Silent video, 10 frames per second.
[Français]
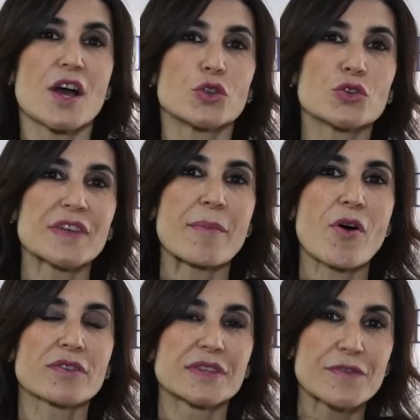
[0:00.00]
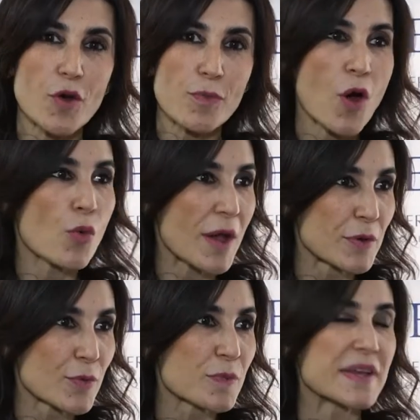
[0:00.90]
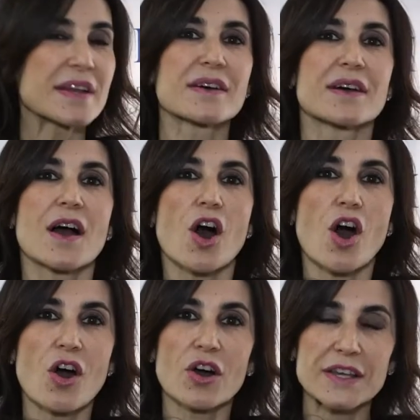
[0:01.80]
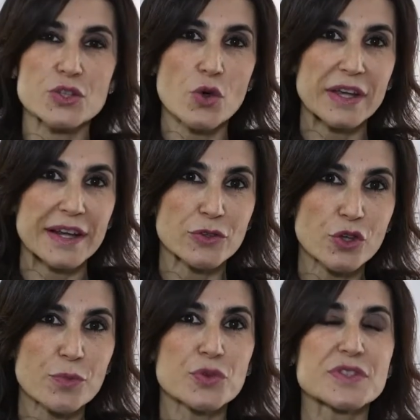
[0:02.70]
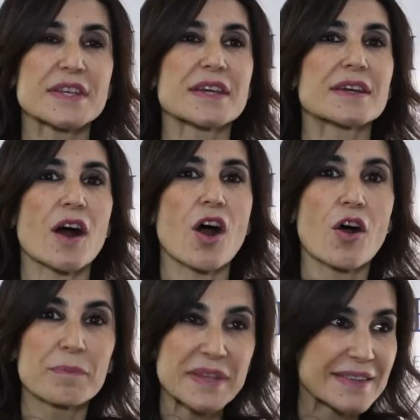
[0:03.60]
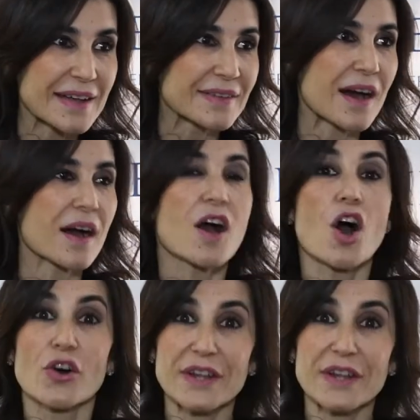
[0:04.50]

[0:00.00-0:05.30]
notamment en développement web et mobile, en réseau et cloud computing, en big data, en